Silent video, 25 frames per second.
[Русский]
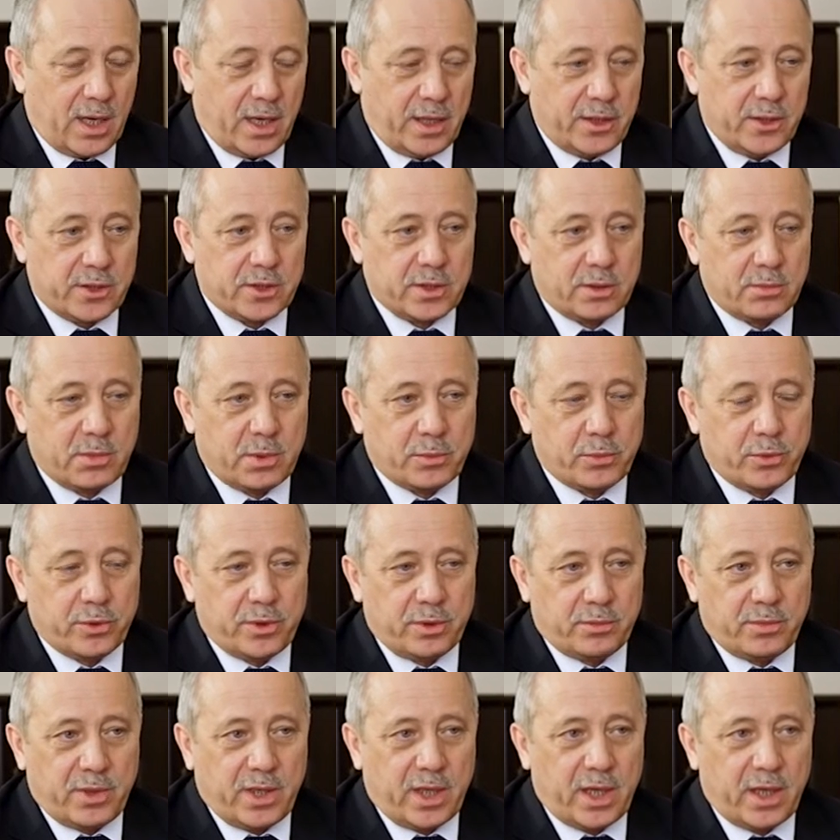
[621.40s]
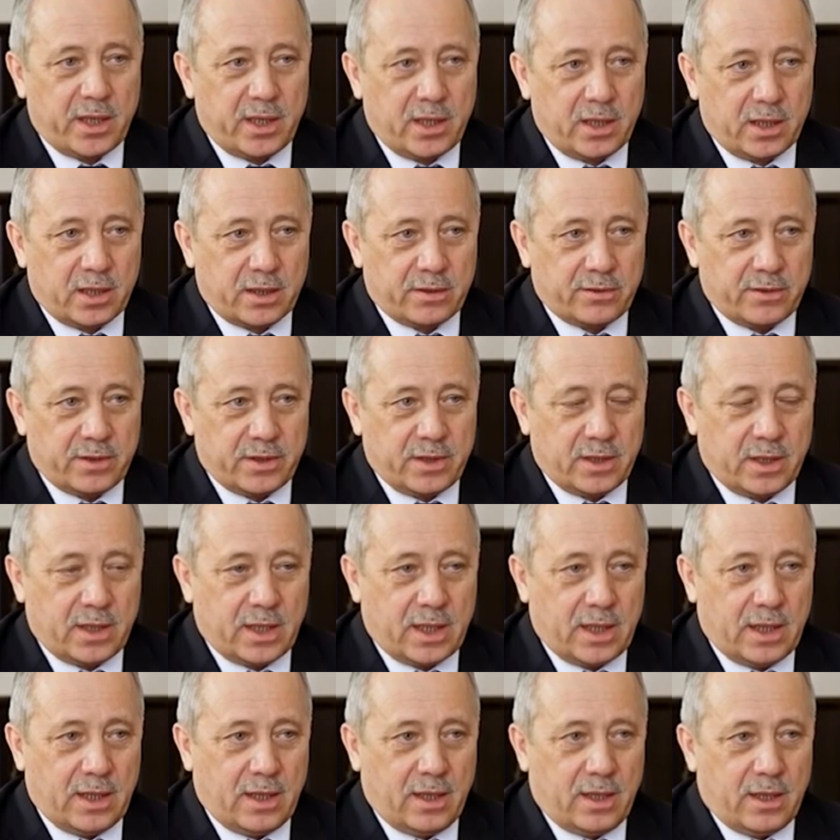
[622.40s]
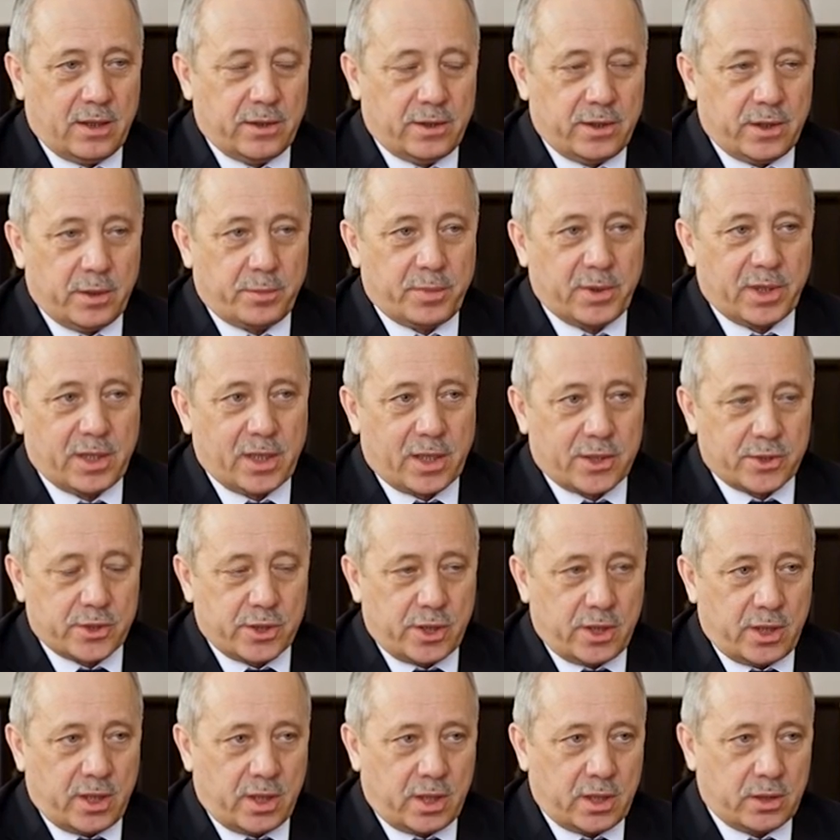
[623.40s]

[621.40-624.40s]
Конечно, мы будем реагировать на те предложения,